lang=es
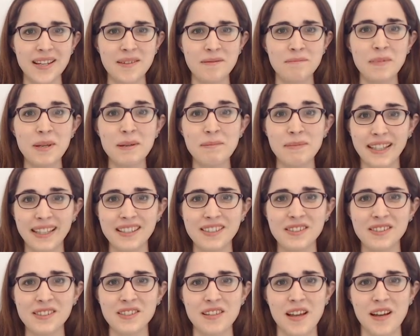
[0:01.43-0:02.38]

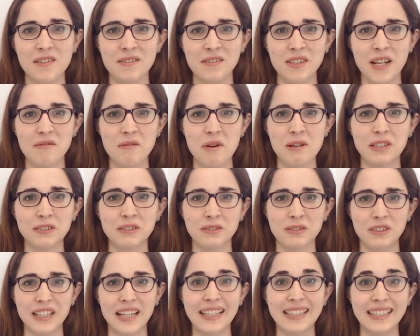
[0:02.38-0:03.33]
Bienvenidos a una nueva
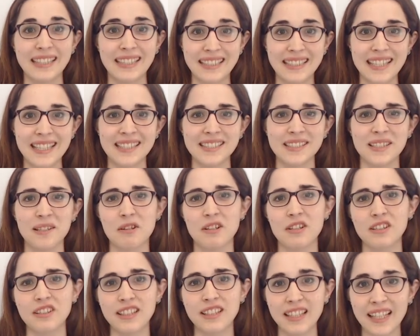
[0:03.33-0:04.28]
tutoría en línea de
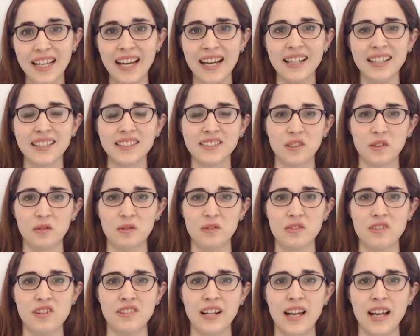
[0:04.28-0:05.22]
biología e
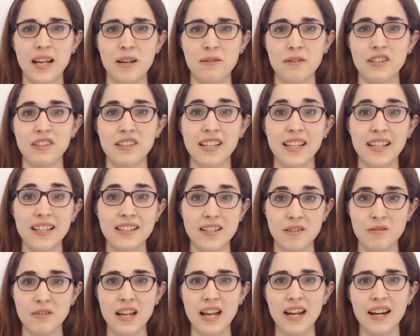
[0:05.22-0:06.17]
introducción a la biología
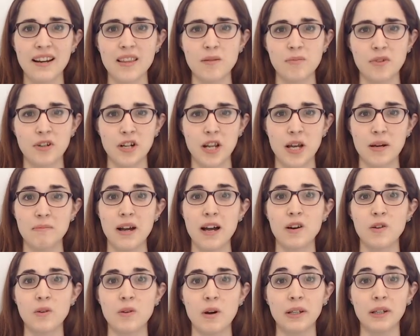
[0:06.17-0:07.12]
celular del
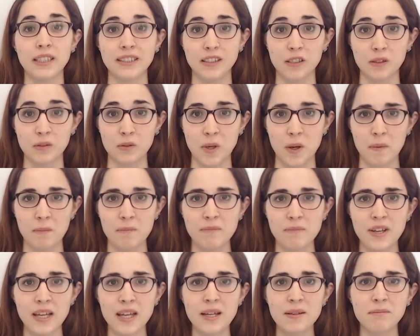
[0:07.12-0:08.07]
programa UA21.
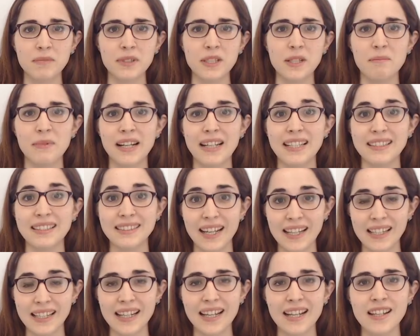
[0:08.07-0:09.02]
Mi nombre es
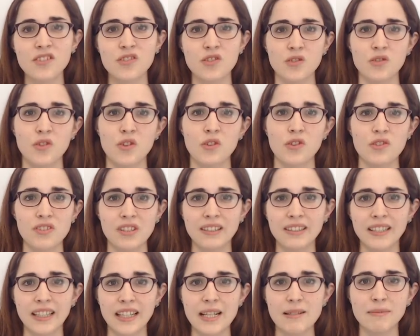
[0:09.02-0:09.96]
Natalia, yo soy
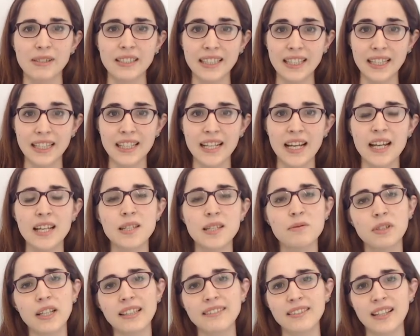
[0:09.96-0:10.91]
docente de la materia
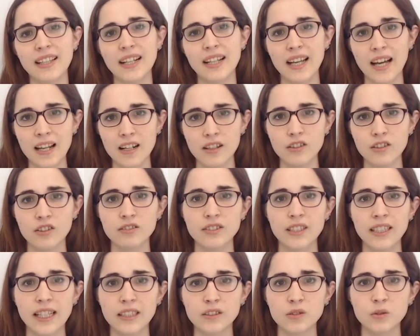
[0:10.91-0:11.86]
y voy a estar a cargo
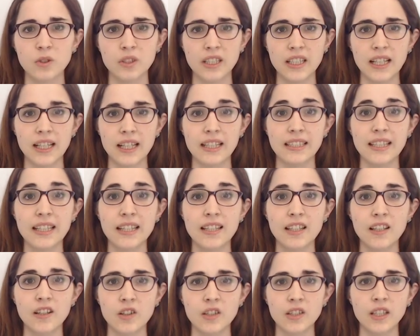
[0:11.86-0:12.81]
de la tutoría del día
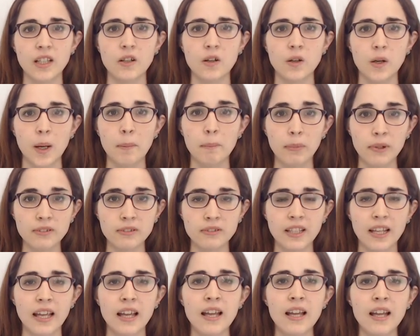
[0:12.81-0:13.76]
de hoy que
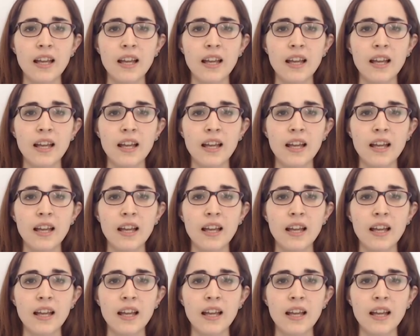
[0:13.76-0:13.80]
corresponde